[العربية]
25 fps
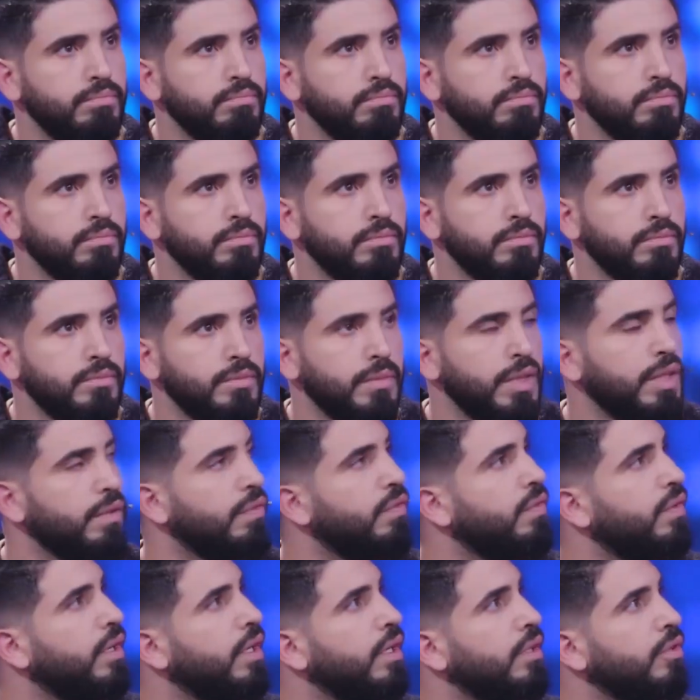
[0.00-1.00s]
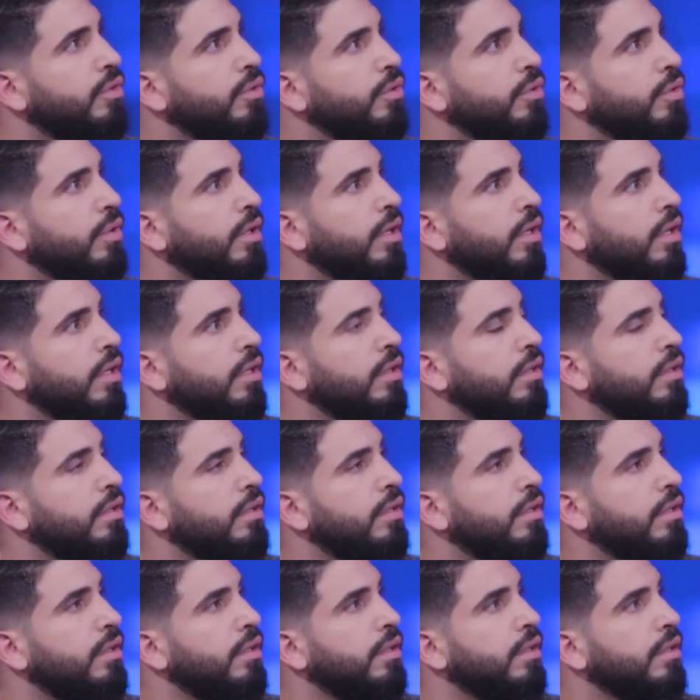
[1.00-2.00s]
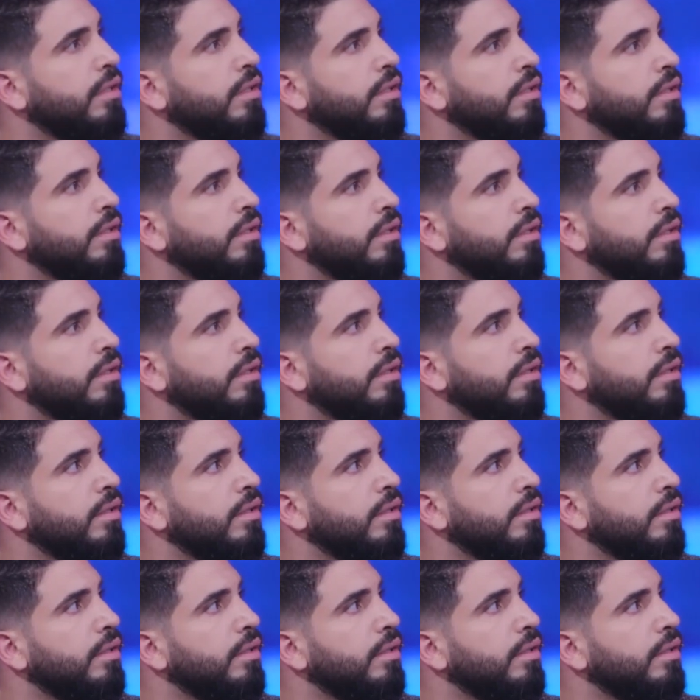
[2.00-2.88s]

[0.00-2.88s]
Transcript: يلا اذكر شيء فاتورة آه،